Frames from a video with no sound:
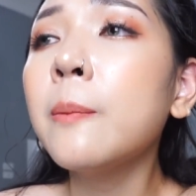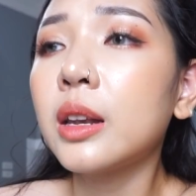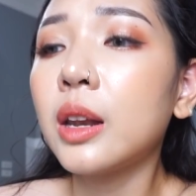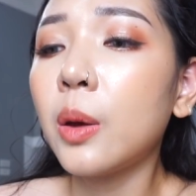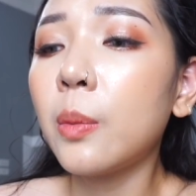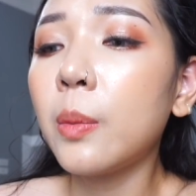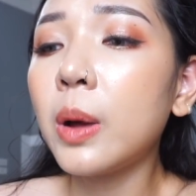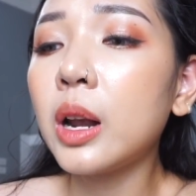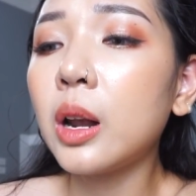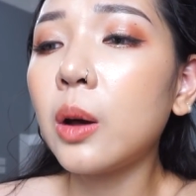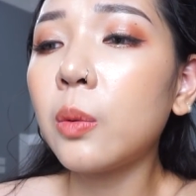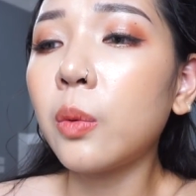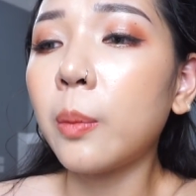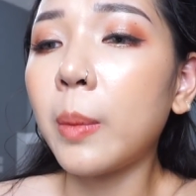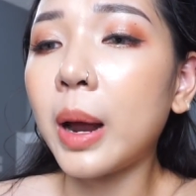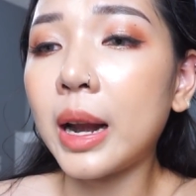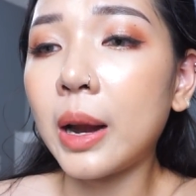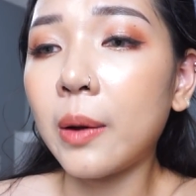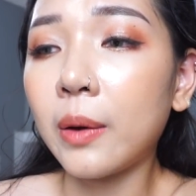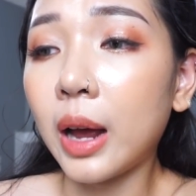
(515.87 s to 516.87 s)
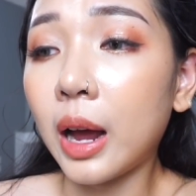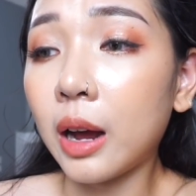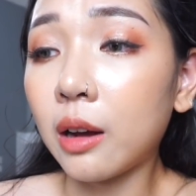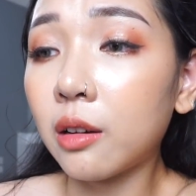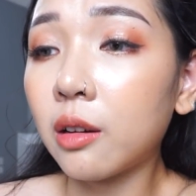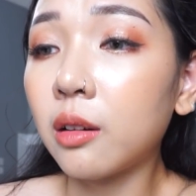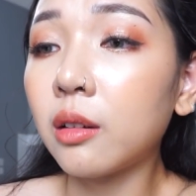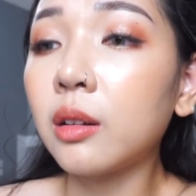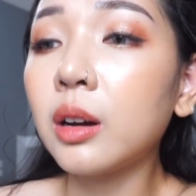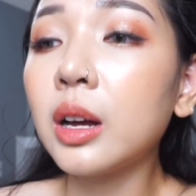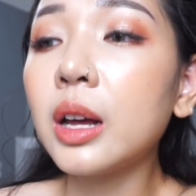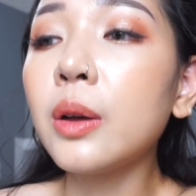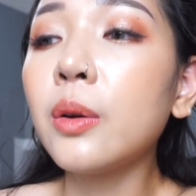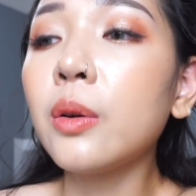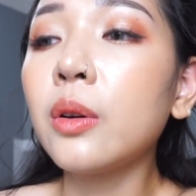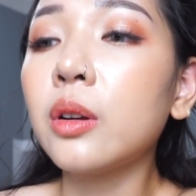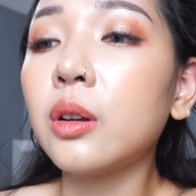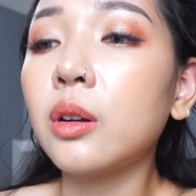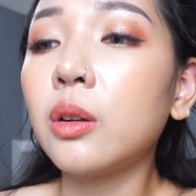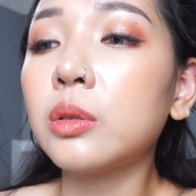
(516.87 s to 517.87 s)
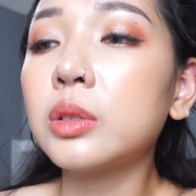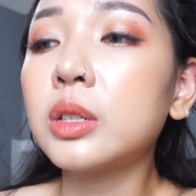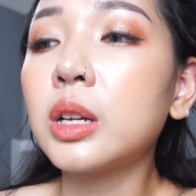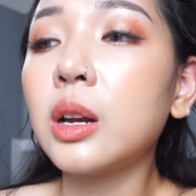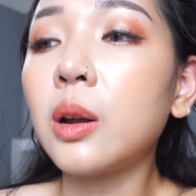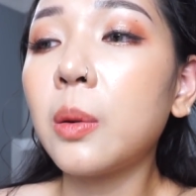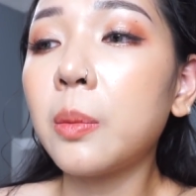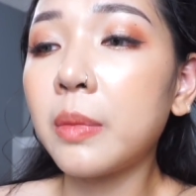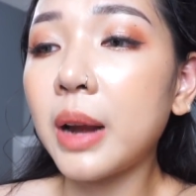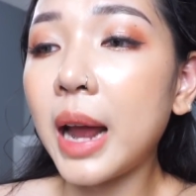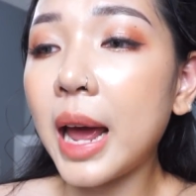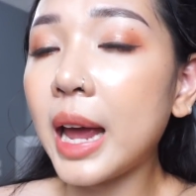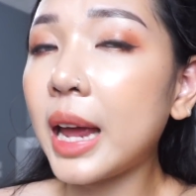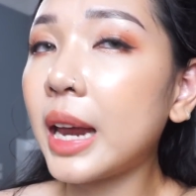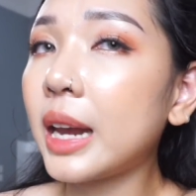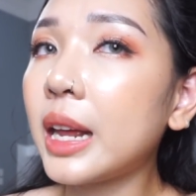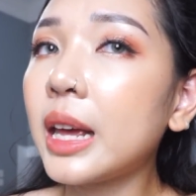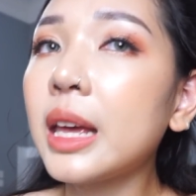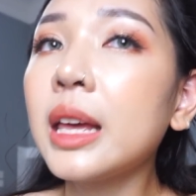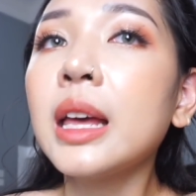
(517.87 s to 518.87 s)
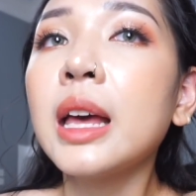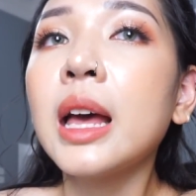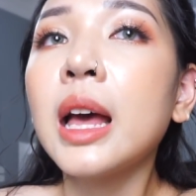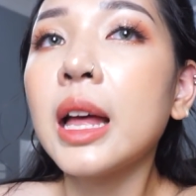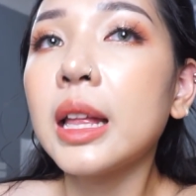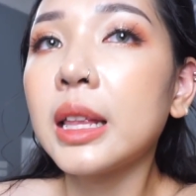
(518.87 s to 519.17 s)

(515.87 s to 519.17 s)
Nếu mà lông của bạn nào càng cứng ấy, lỗ chân lông đen ấy,